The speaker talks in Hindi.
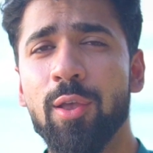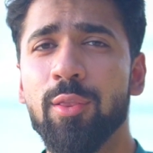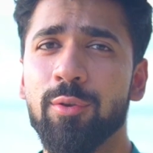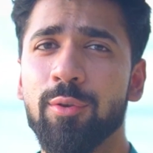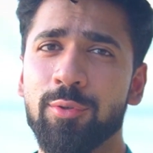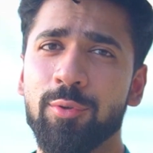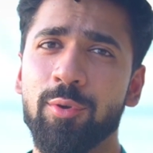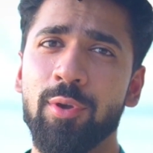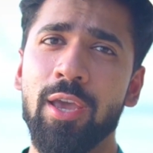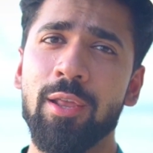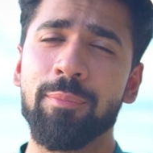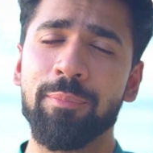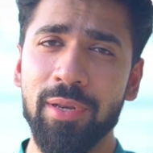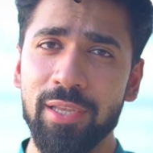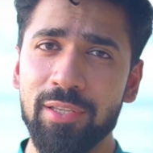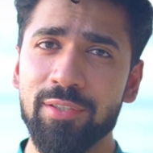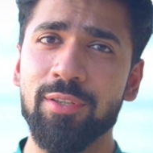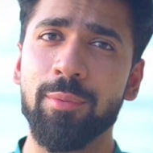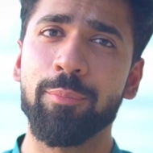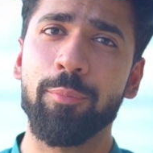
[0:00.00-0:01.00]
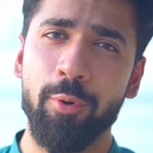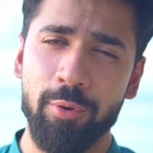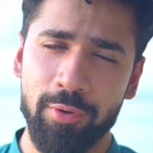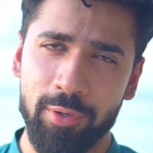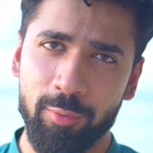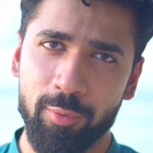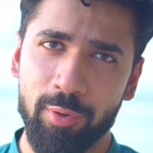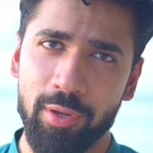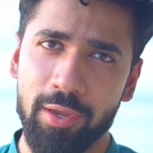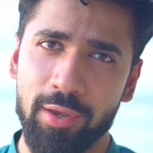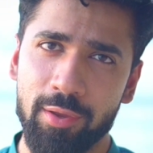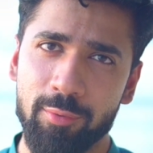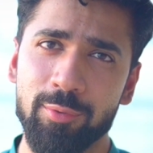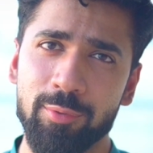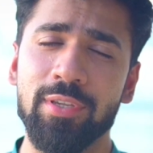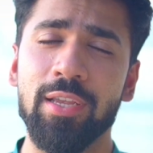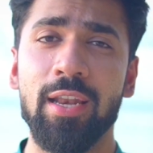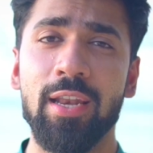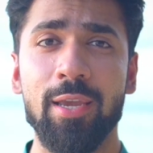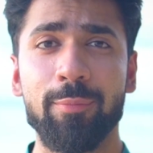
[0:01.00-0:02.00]
तो उसको यार प्लीज़ सपोर्ट करो यार
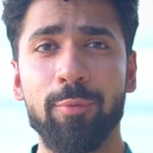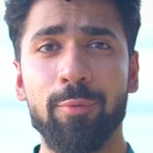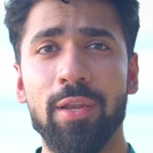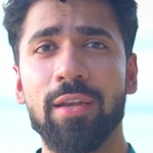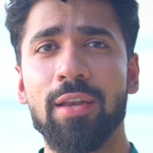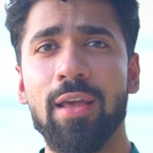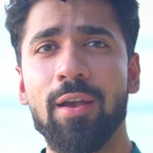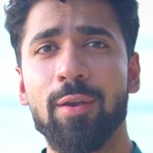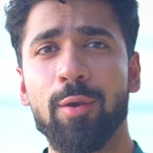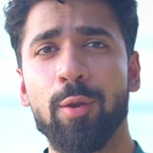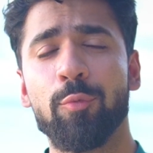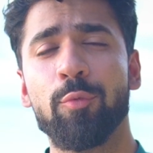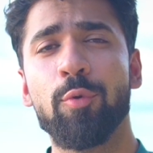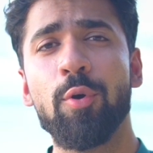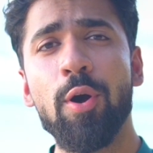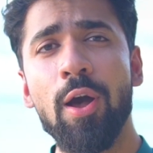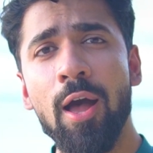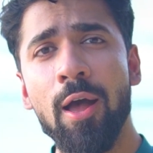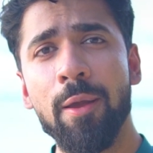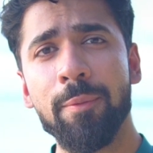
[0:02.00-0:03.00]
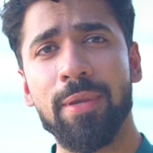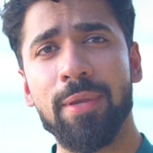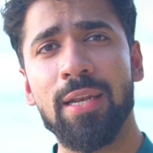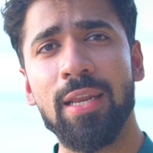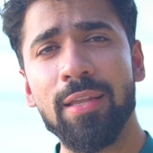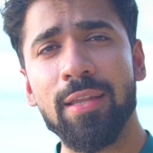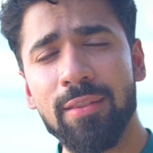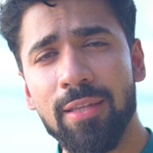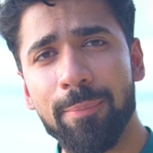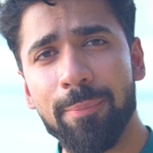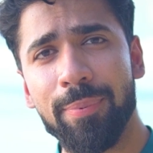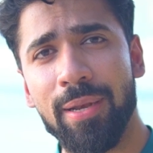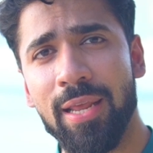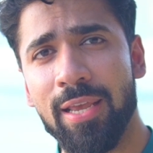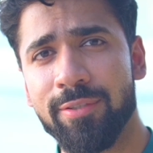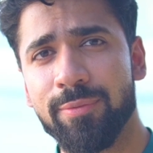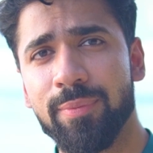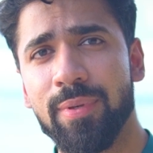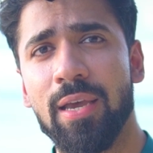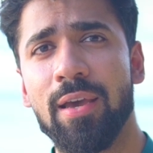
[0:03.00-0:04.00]
उसकी लेग पुलिंग ना करो वो आपके लिए इतने
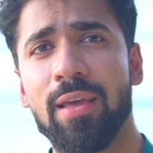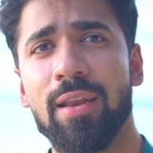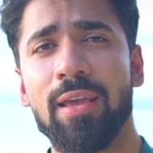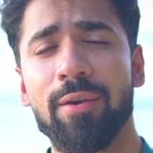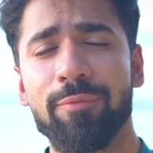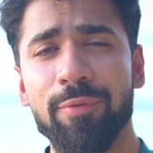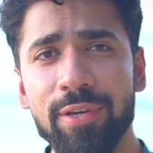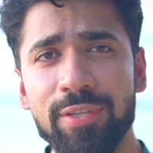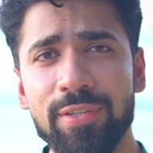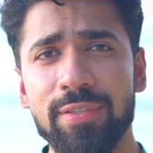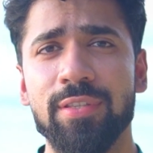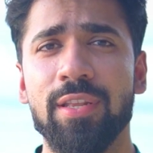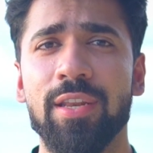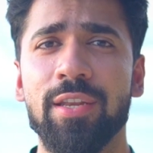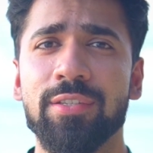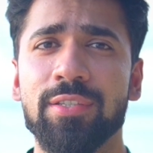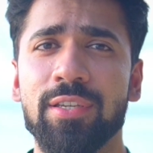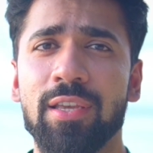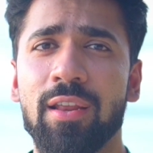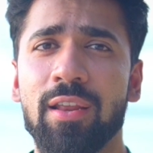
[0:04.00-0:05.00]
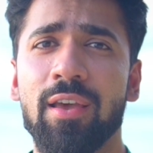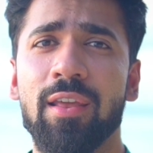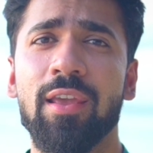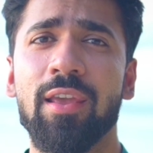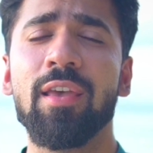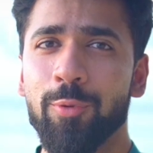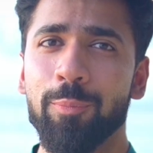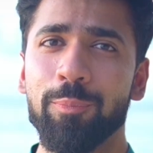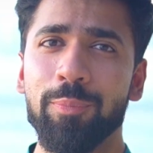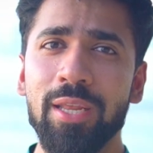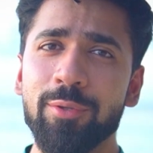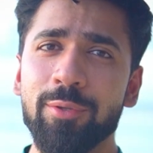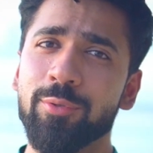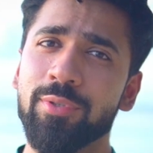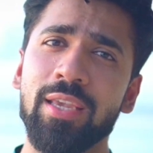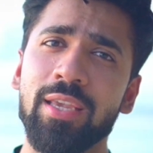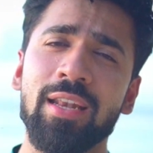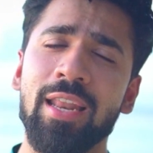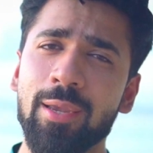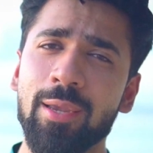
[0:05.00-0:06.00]
प्लान्स बना रहा है फंक्शन अरेंज करा रहा है तो प्लीज़
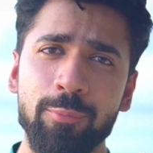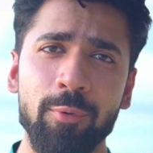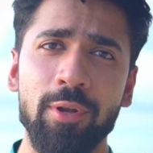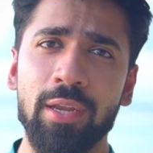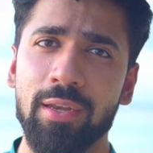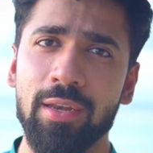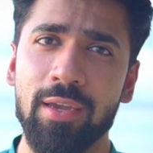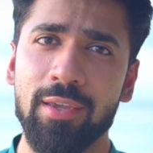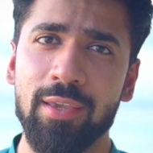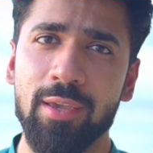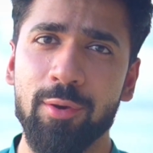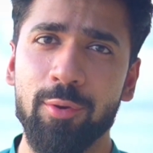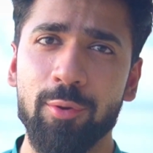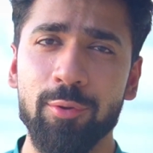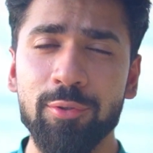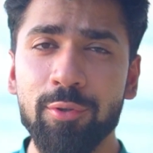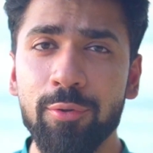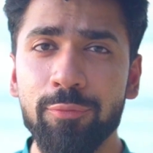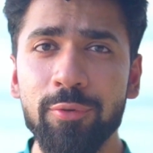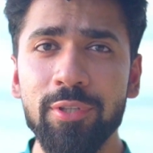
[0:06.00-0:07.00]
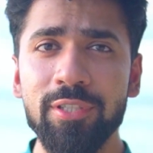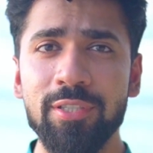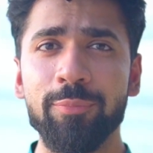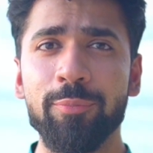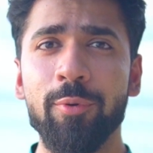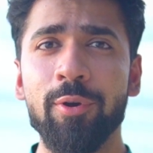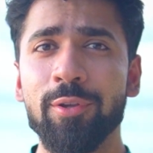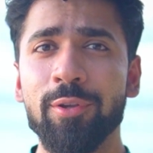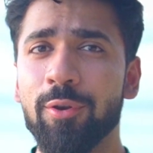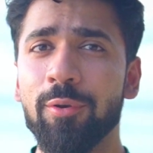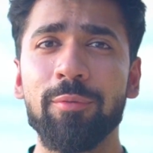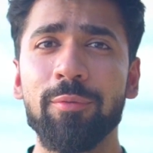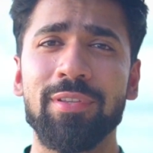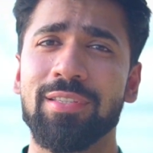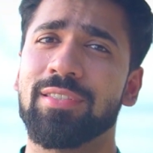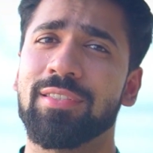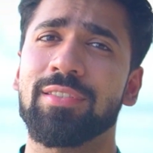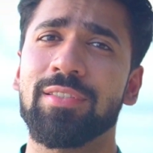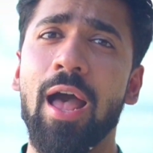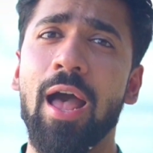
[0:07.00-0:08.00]
उसकी लेग पुलिंग ना किया करो उसको फुल सपोर्ट करो
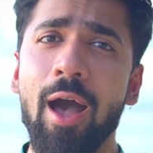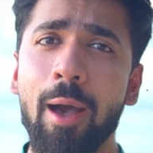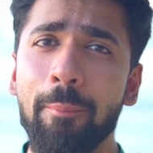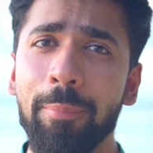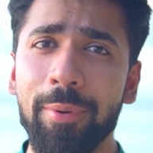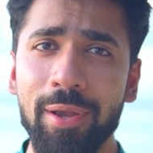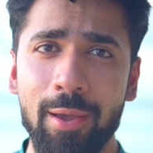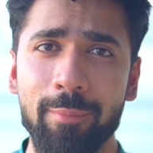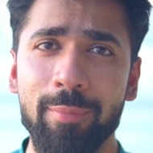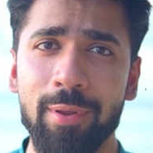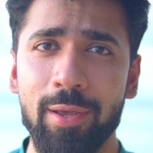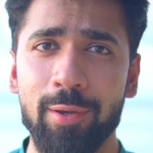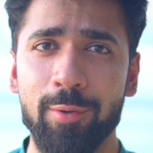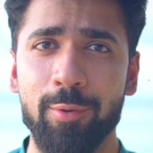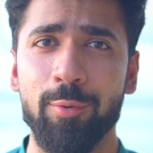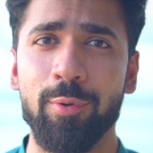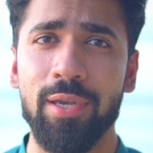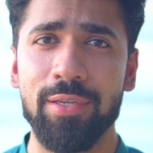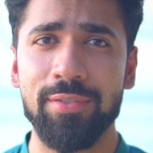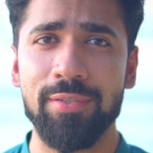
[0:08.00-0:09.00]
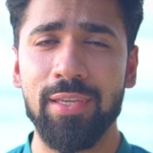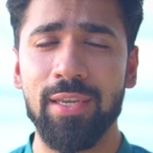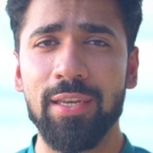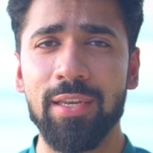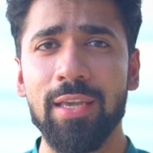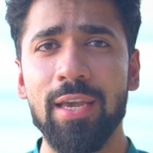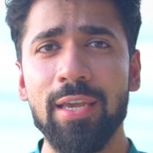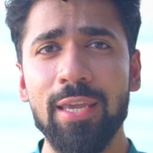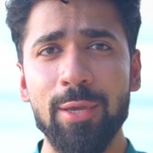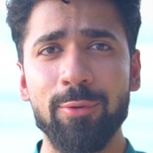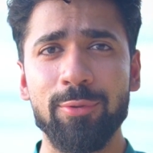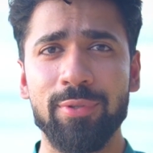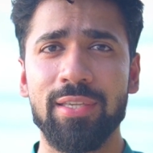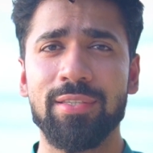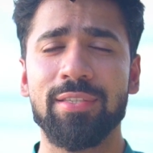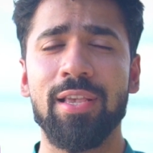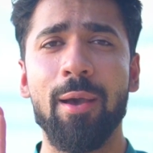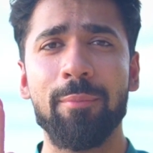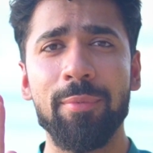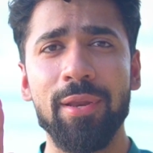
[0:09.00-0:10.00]
सांप ना बना करो आज सीन का कि उसके
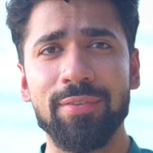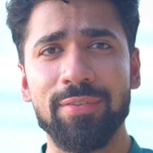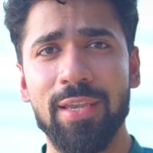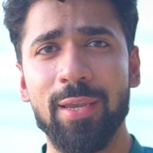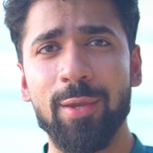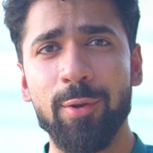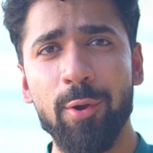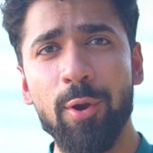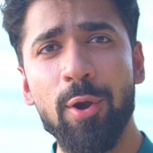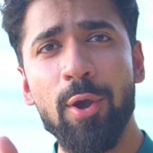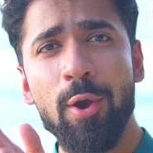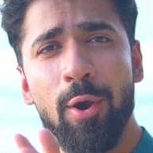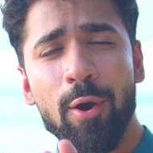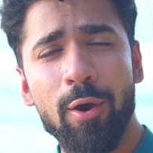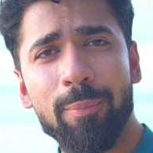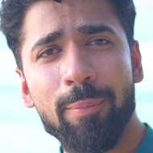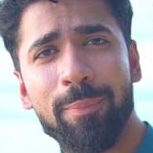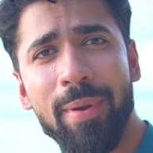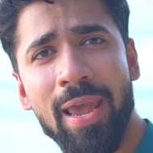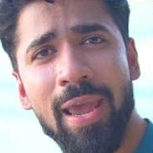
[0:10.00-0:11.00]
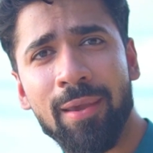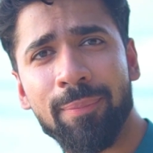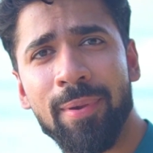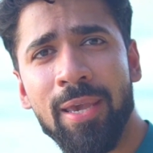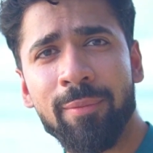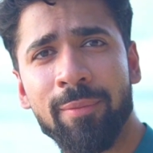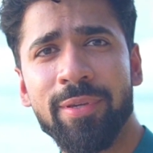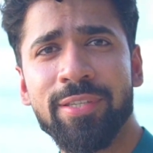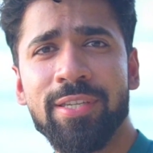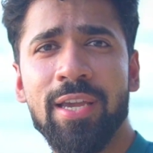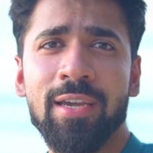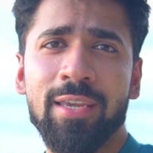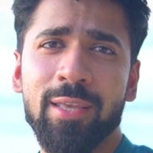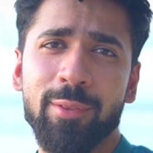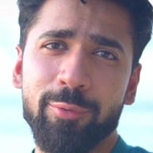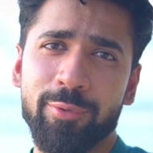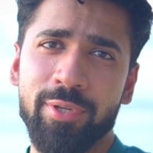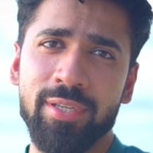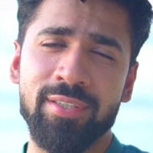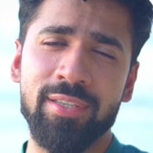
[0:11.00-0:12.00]
सामने सही रहो और बैक बैक में जाके
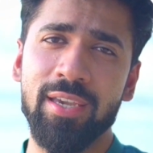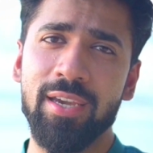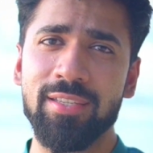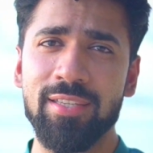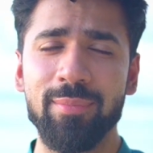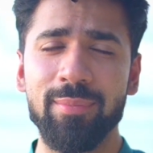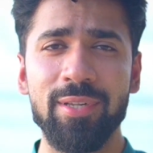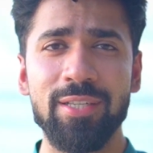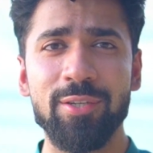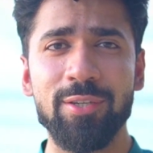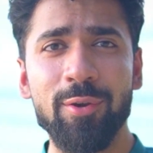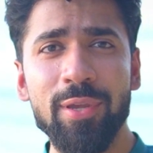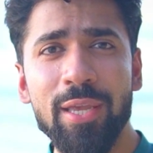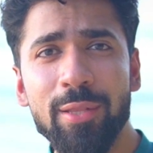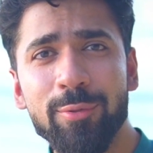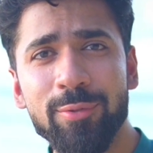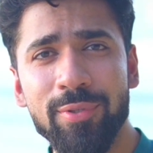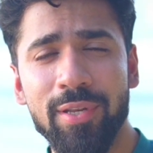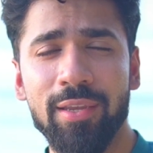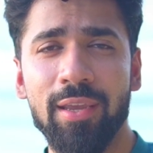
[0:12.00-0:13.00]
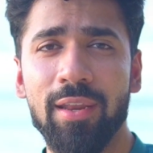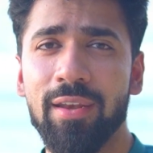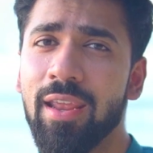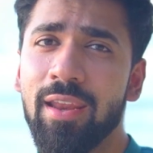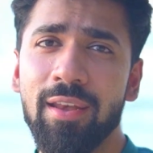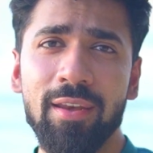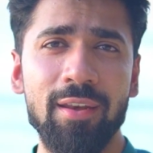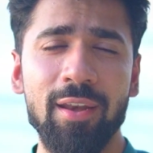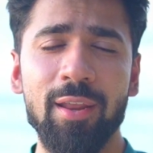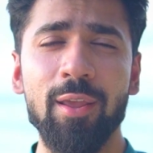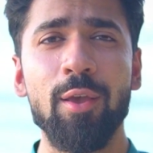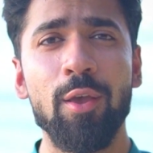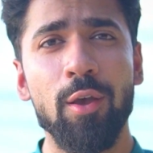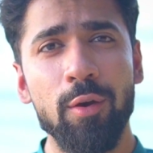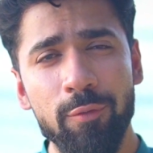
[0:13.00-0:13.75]
दूसरे सी से मिल जाओ या दूसरे के नहीं नहीं नहीं